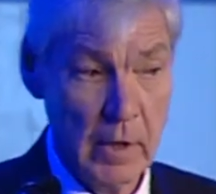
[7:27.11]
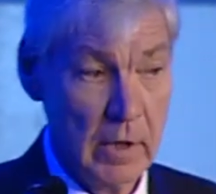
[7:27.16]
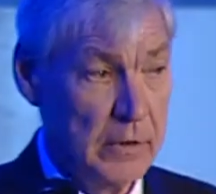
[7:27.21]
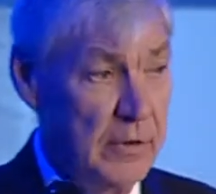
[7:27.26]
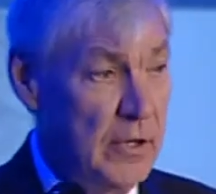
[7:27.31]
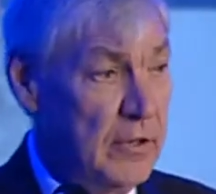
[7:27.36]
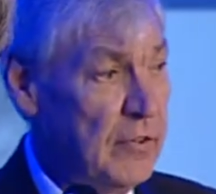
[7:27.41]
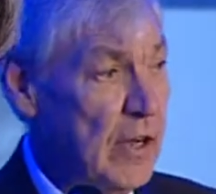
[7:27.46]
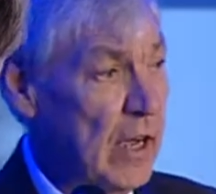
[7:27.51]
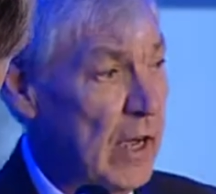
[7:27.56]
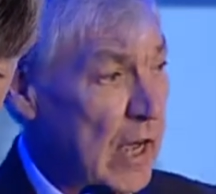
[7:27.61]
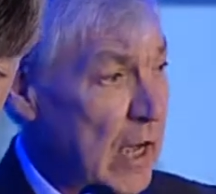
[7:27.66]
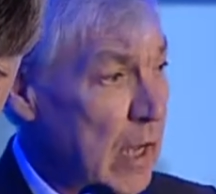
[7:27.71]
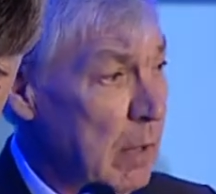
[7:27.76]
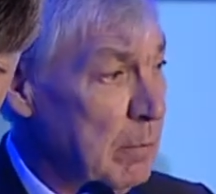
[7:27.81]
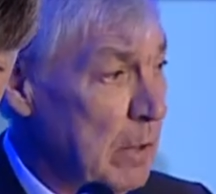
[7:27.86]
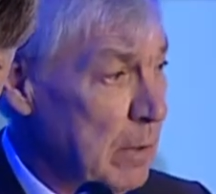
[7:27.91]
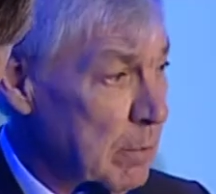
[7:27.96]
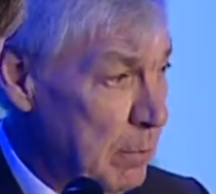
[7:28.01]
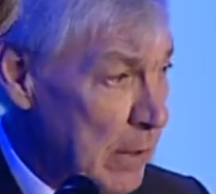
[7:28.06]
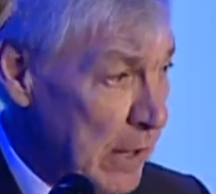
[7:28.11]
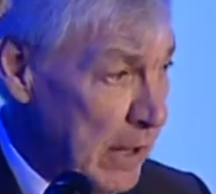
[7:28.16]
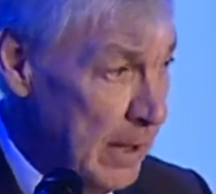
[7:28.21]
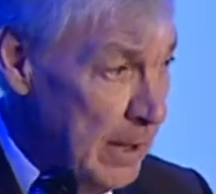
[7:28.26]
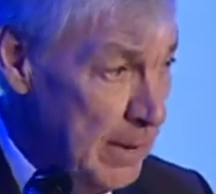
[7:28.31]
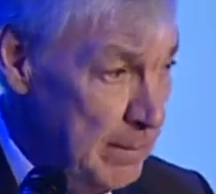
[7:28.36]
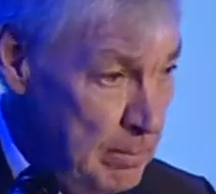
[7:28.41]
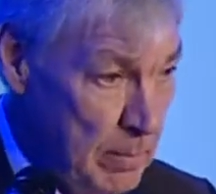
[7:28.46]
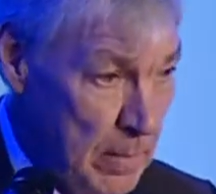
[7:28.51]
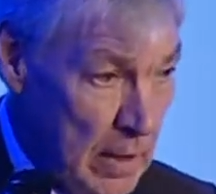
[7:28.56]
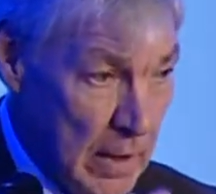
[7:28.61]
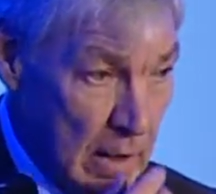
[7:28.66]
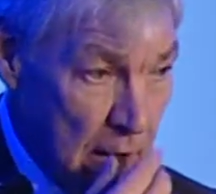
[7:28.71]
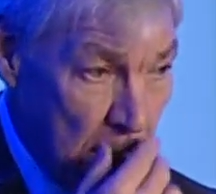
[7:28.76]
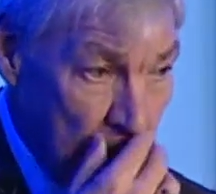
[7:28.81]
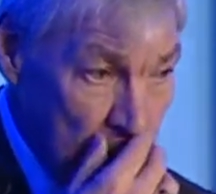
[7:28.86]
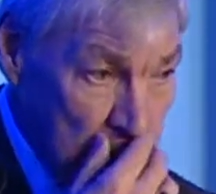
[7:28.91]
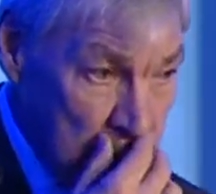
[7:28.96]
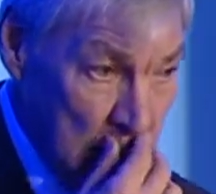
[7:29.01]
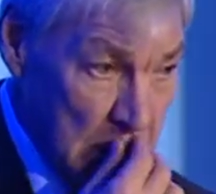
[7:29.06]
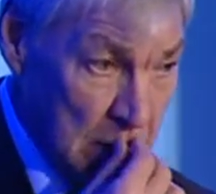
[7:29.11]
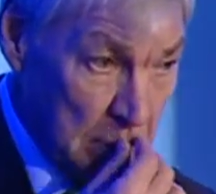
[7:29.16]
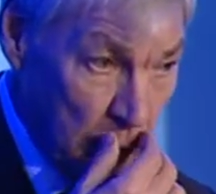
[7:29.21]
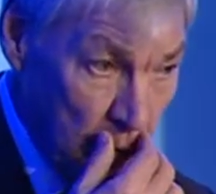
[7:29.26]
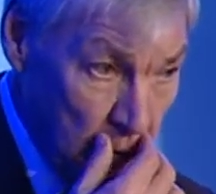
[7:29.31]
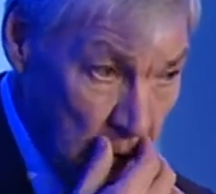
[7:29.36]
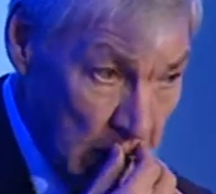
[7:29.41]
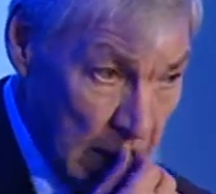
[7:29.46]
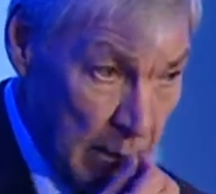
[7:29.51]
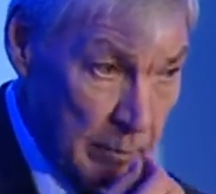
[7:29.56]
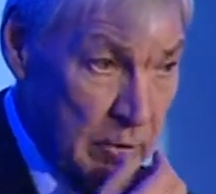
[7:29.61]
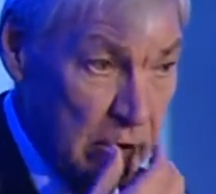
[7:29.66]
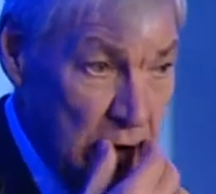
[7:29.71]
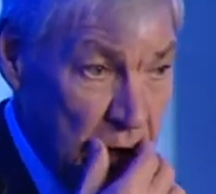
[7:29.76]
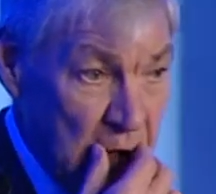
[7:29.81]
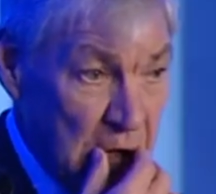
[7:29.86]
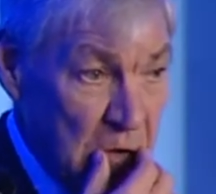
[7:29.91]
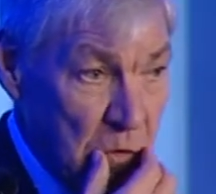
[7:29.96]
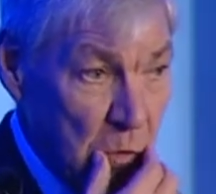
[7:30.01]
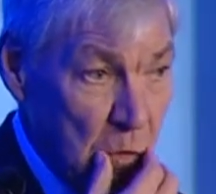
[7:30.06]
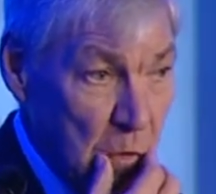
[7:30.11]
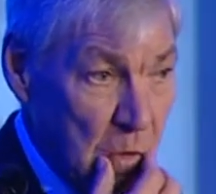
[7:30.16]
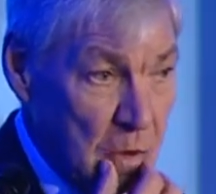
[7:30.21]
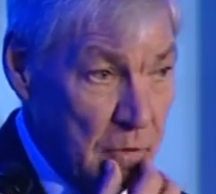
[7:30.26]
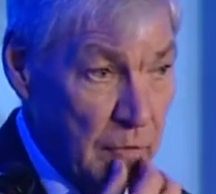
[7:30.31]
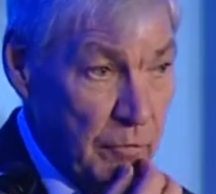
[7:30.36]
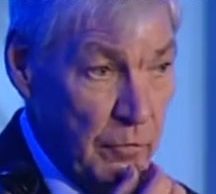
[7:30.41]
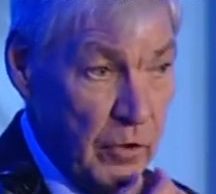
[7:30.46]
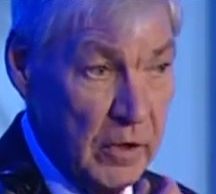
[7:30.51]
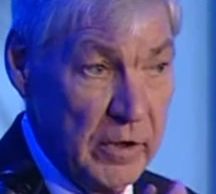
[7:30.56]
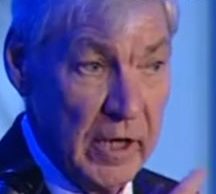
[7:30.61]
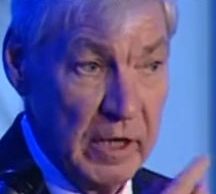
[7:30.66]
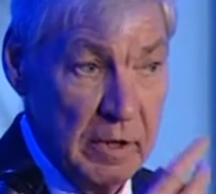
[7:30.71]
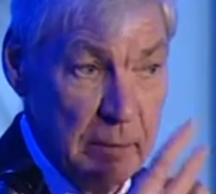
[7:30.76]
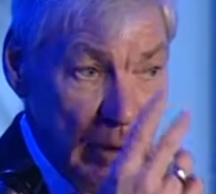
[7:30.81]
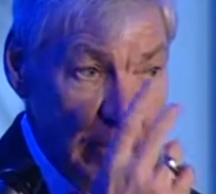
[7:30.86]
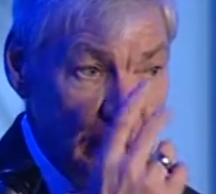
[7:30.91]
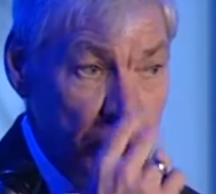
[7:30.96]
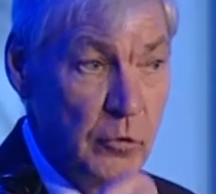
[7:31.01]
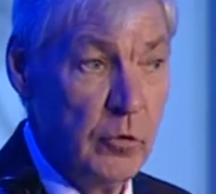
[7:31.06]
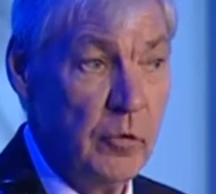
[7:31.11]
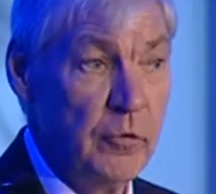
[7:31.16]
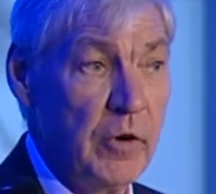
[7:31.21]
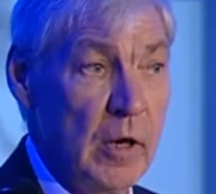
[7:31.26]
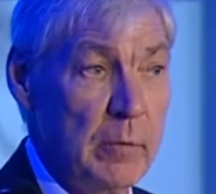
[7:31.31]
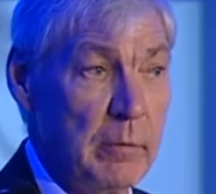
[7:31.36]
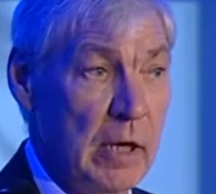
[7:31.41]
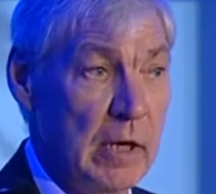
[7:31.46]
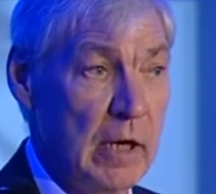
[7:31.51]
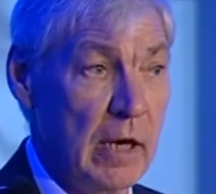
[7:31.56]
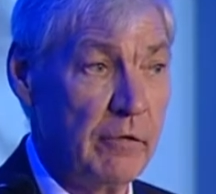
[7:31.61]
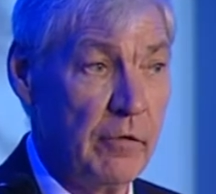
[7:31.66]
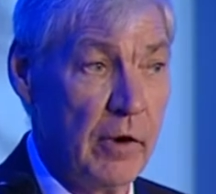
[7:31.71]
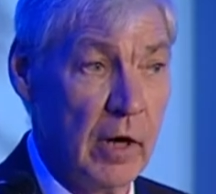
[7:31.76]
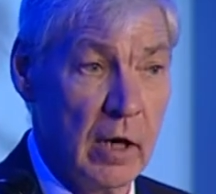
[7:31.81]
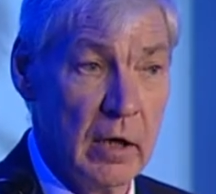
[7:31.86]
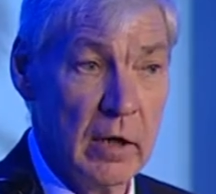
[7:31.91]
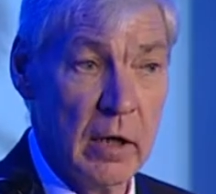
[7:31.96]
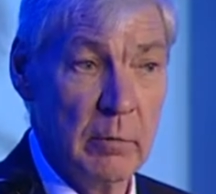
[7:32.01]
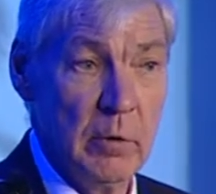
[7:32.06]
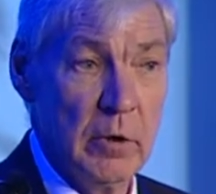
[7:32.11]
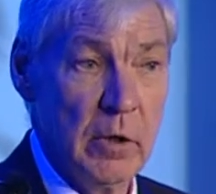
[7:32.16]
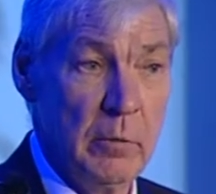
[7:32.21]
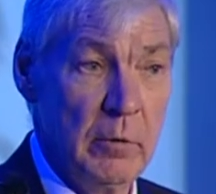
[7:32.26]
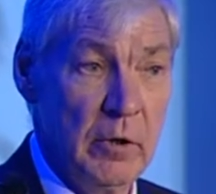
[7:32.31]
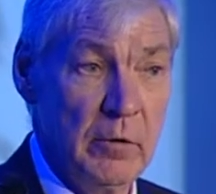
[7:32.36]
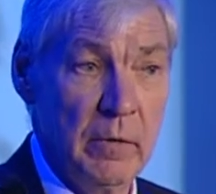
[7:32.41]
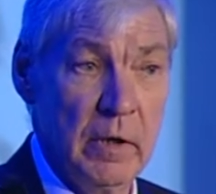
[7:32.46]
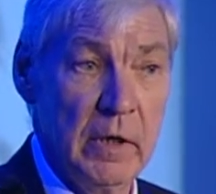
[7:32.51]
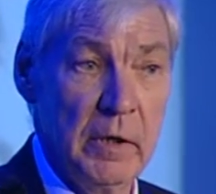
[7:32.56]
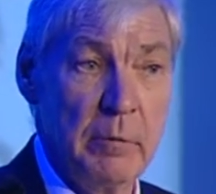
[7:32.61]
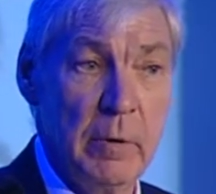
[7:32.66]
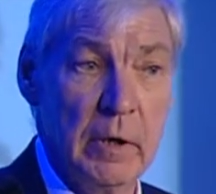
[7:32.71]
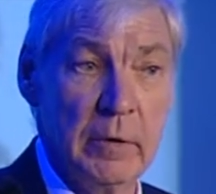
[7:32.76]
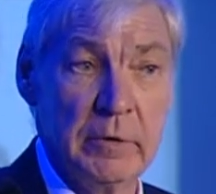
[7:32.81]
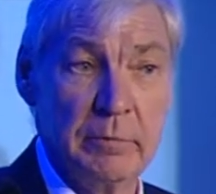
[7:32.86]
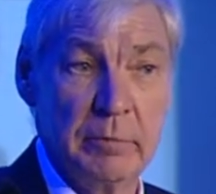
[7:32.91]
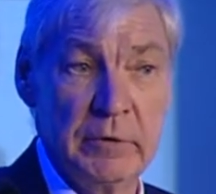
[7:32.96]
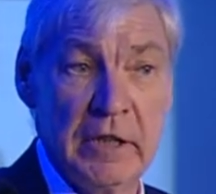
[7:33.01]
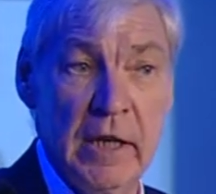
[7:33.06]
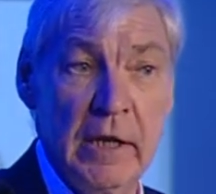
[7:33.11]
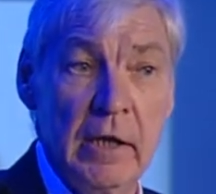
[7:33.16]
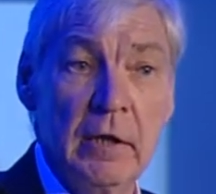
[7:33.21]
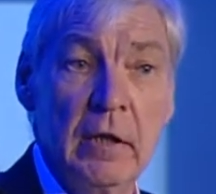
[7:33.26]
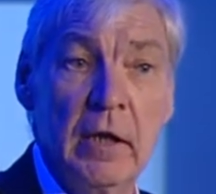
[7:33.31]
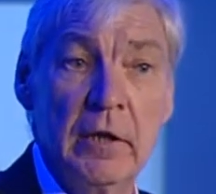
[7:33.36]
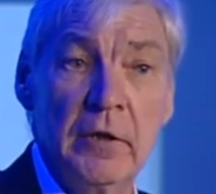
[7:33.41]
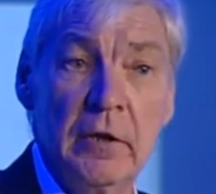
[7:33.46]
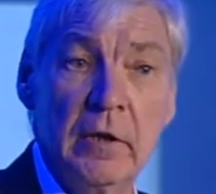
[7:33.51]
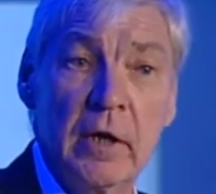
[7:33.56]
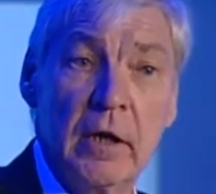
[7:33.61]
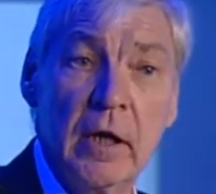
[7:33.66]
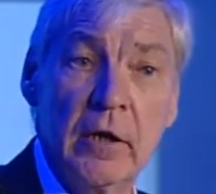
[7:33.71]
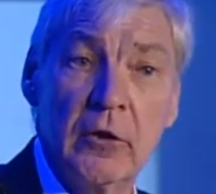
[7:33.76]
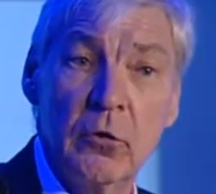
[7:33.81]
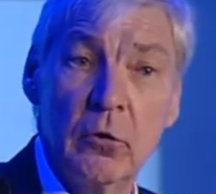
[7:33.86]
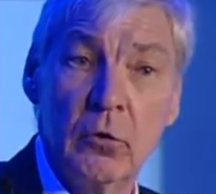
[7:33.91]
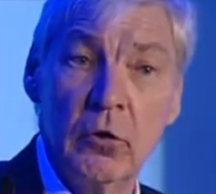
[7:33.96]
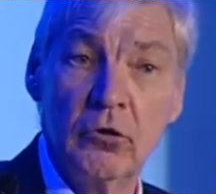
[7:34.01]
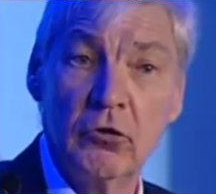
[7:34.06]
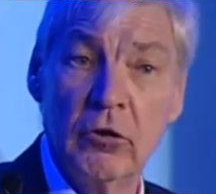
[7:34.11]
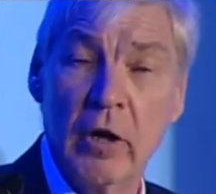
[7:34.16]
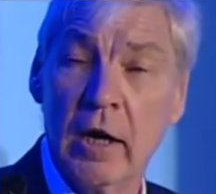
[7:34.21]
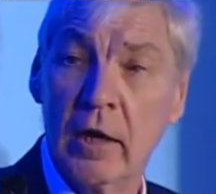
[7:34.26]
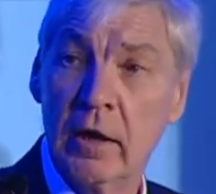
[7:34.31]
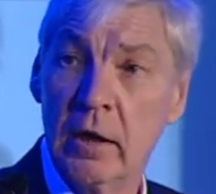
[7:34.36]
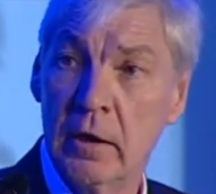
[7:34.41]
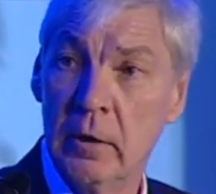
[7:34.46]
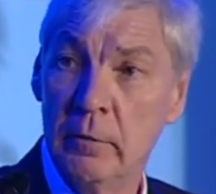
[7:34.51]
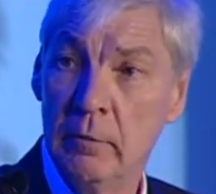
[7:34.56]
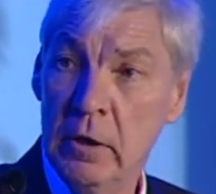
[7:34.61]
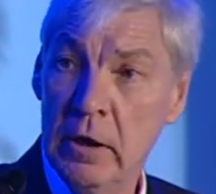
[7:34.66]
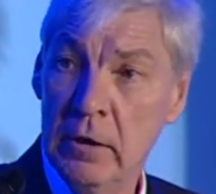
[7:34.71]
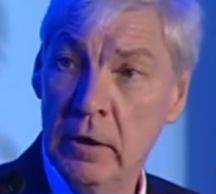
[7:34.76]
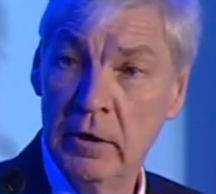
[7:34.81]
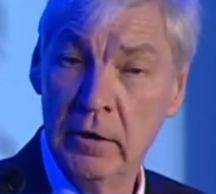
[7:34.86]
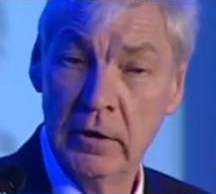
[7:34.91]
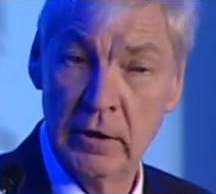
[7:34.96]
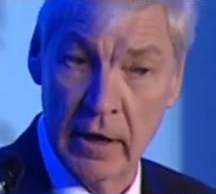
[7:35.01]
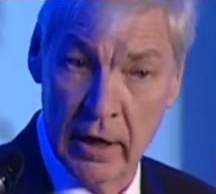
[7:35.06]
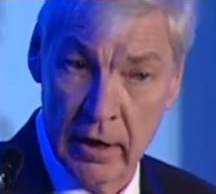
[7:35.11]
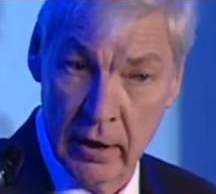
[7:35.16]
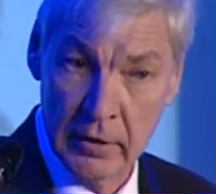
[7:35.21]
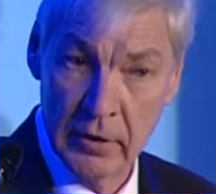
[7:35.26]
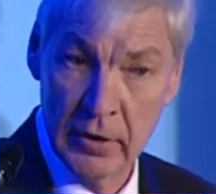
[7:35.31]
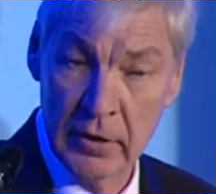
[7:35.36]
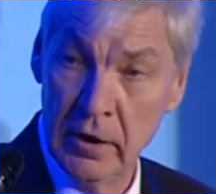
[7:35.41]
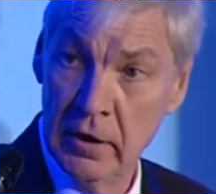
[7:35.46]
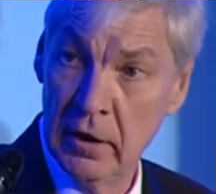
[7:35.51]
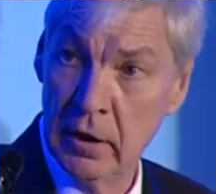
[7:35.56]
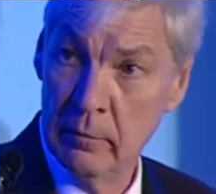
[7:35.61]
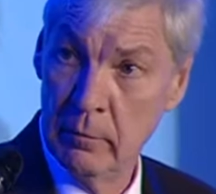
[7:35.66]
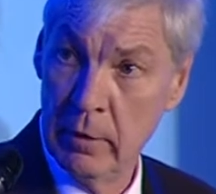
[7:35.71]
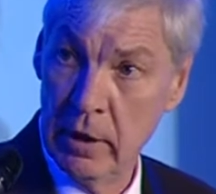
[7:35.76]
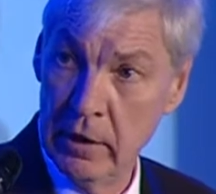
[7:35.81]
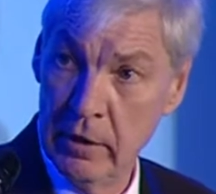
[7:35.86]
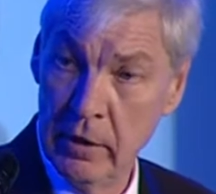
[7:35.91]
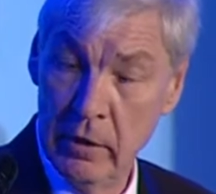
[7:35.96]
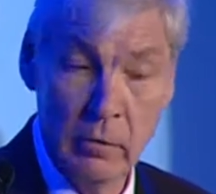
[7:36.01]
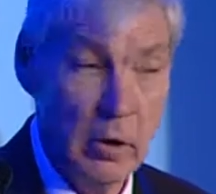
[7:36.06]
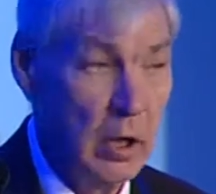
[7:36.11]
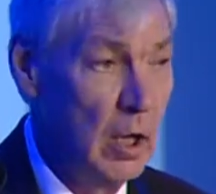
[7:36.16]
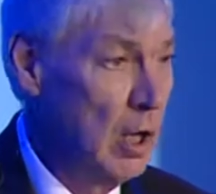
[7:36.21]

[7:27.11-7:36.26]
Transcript: Dieser RBB hat eine Programmdirektorin, von der ich per Zufall mal erfahren habe, nämlich weil ich mal zeitgleich in der Katholischen Akademie tagte hier in Berlin